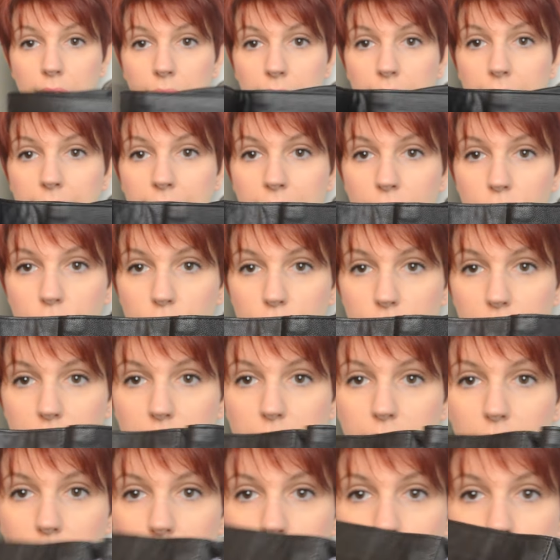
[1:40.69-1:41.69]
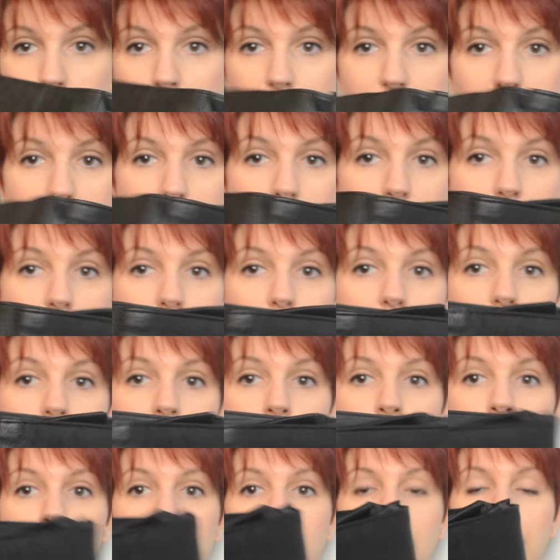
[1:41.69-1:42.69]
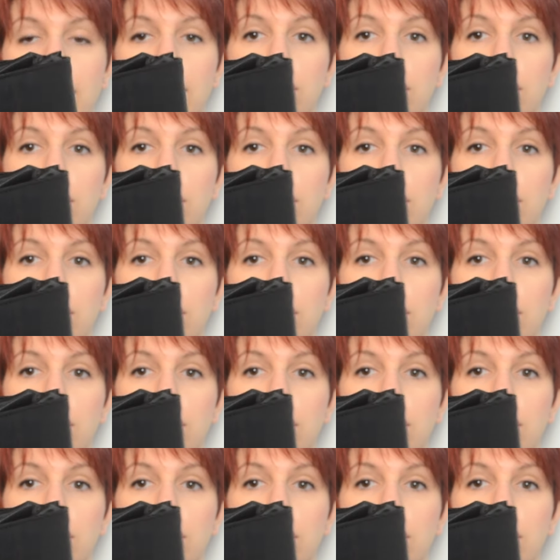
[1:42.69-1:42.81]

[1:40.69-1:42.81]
Et ensuite, on défait et on va